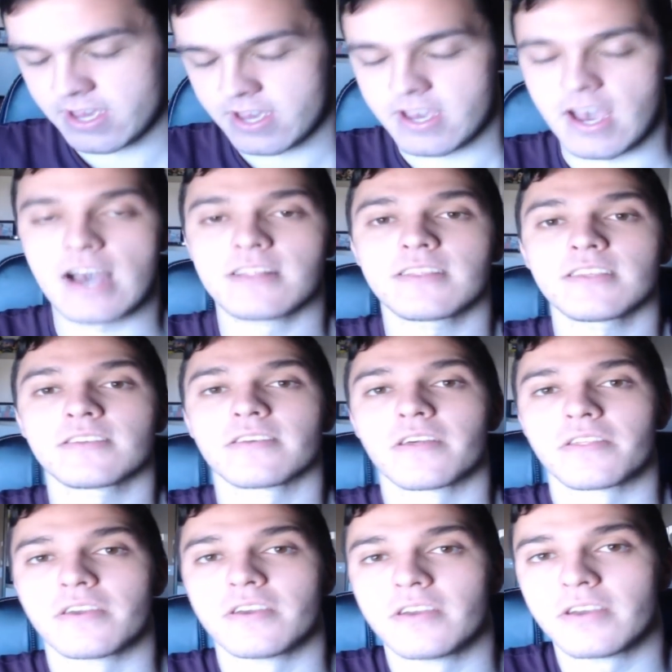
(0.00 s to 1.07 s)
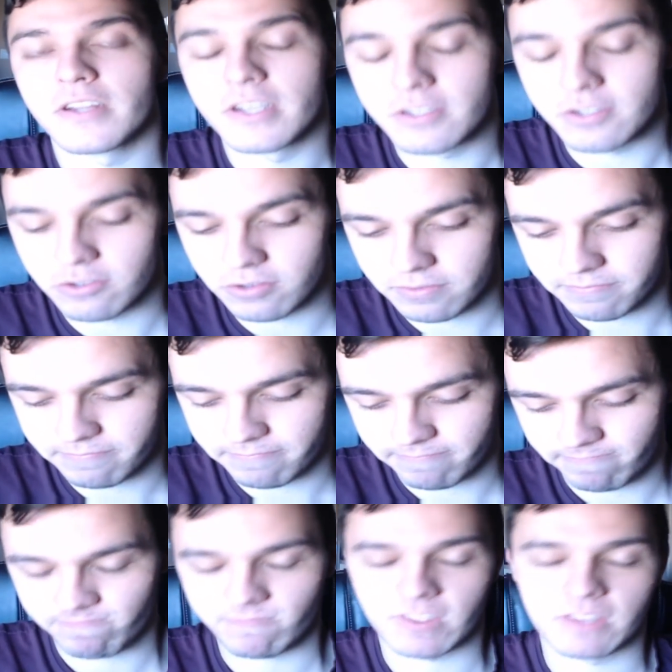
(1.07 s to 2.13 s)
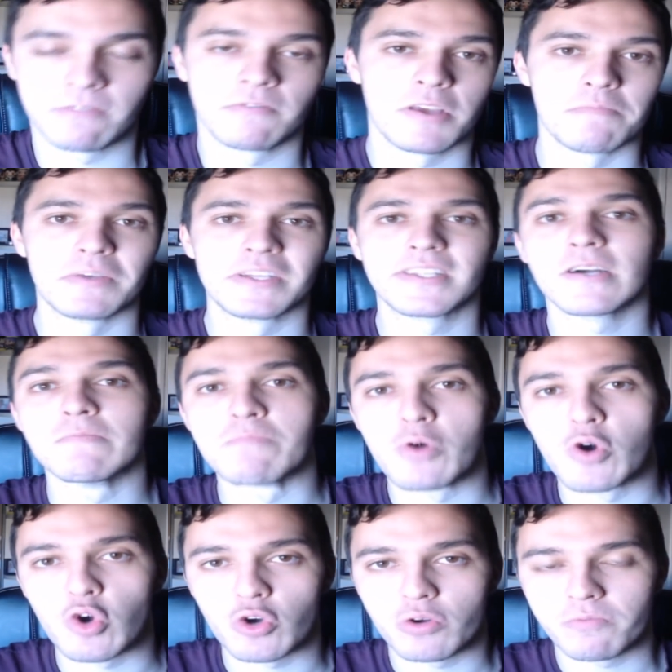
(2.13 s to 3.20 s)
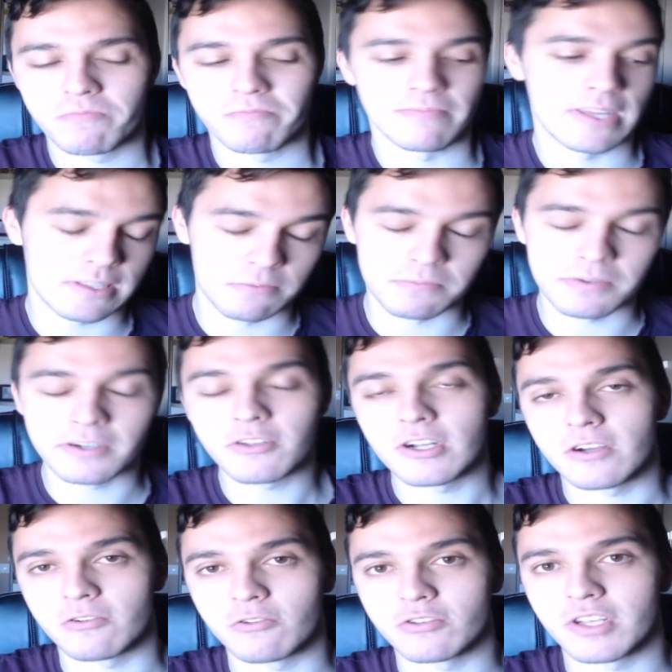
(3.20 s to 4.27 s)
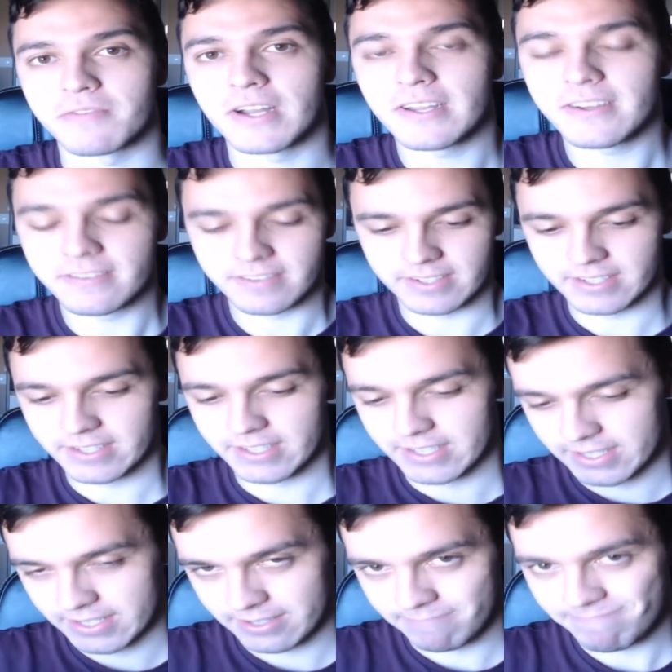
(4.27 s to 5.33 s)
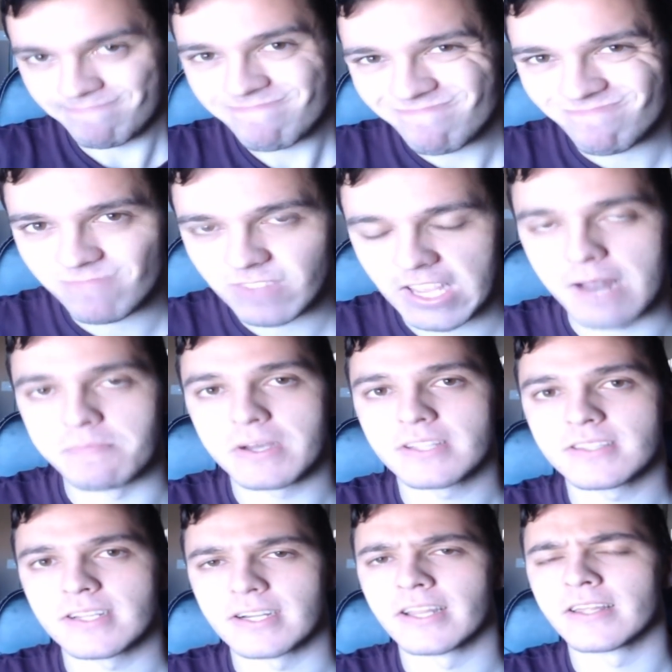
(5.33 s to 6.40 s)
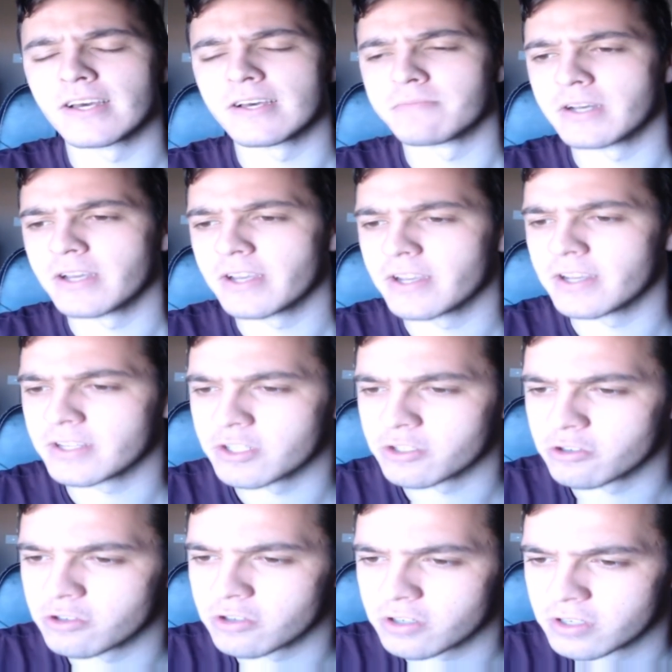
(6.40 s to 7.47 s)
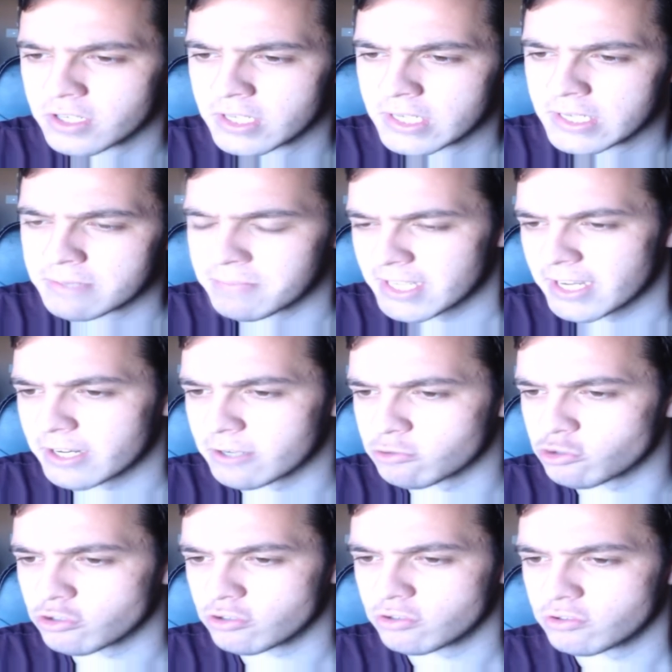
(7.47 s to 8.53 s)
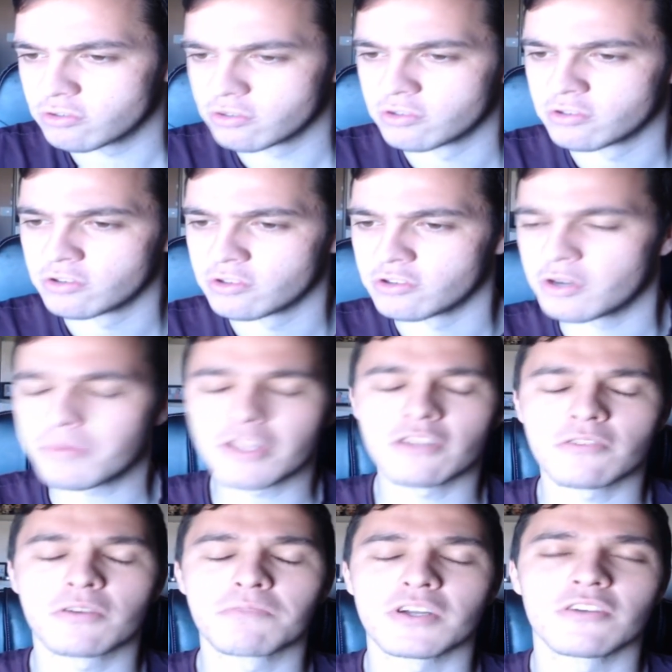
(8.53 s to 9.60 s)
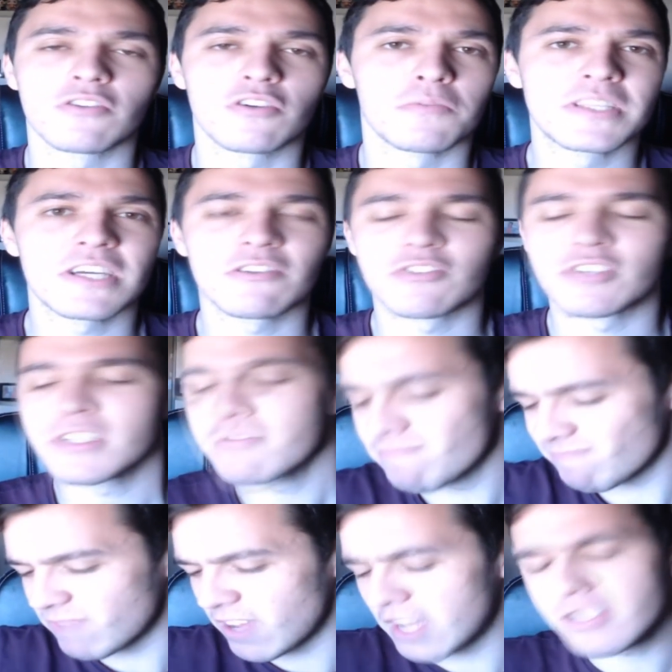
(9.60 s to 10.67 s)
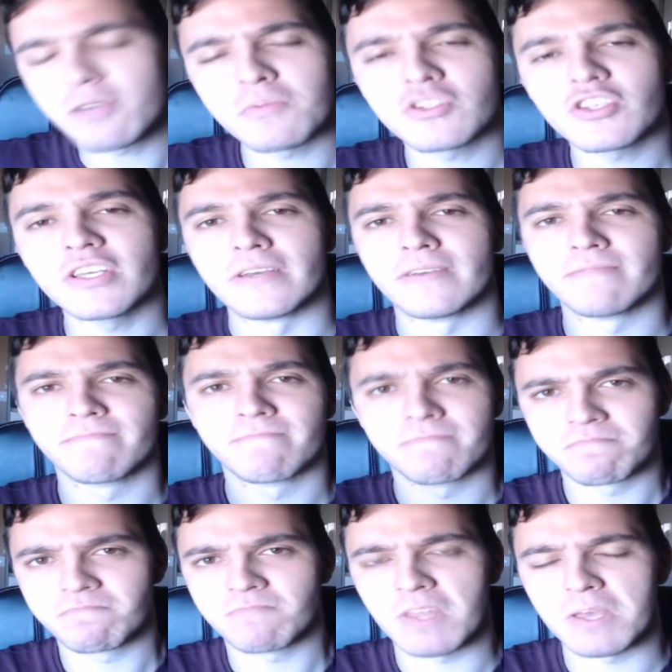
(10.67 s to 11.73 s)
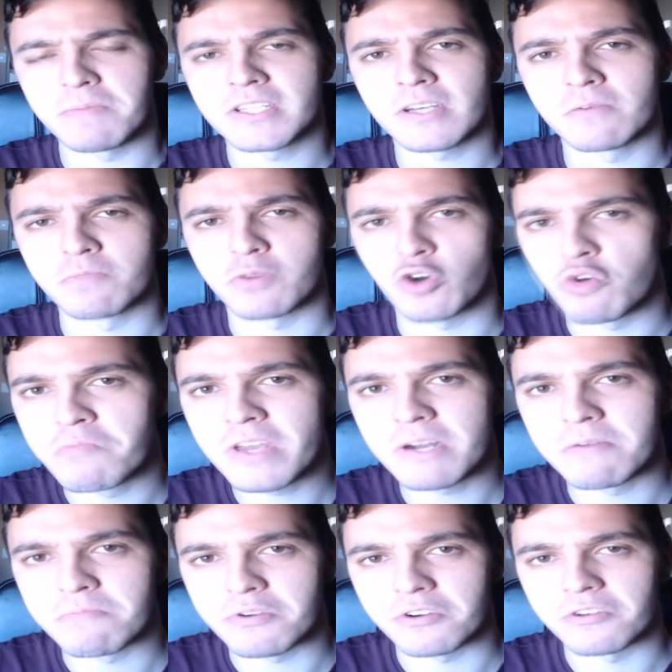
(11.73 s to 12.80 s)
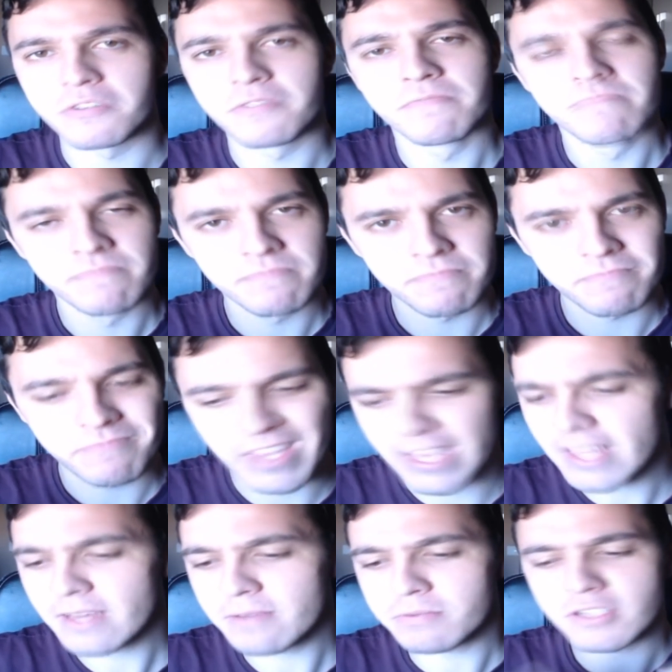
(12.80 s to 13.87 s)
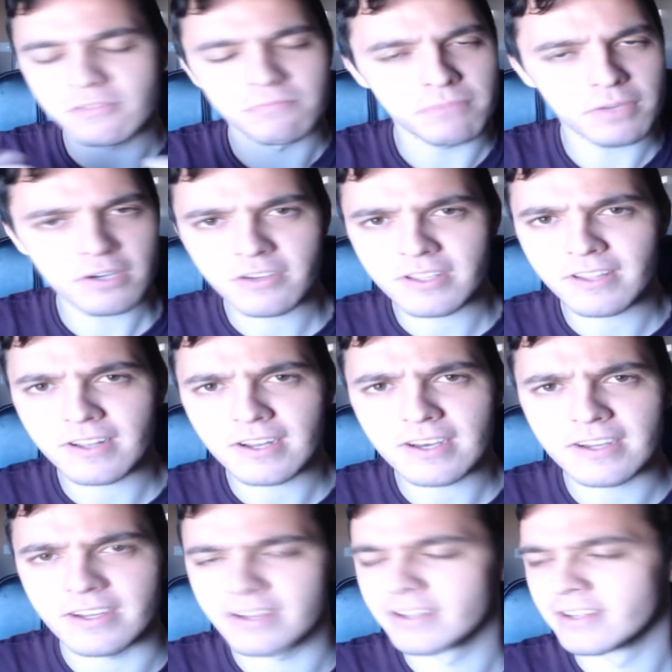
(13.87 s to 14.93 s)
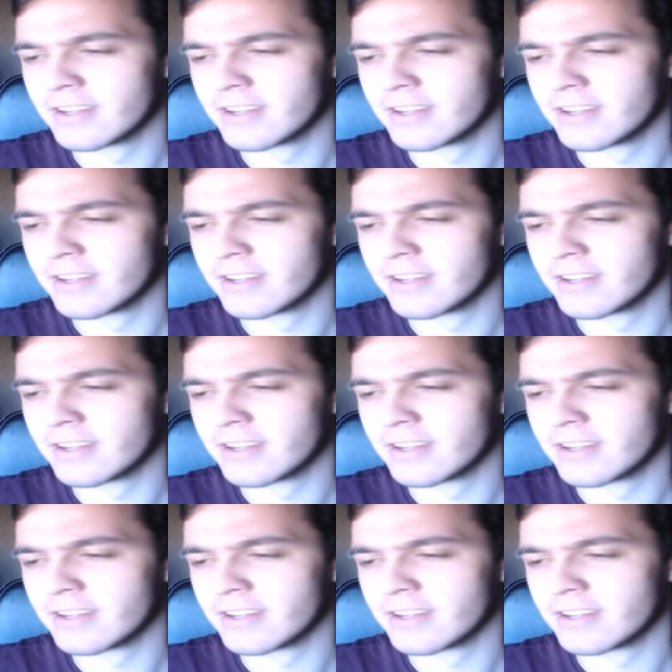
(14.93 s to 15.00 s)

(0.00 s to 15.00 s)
antes de decir eso, investiga un poco, mírate un poquito las cosas, ¿vale? Calma, tranquilidad, eh, señor Masacre 8. No puedes poner los comentarios así, así como sí. Investiga un poco, mira un poco. Y ya después pon lo que te da la gana.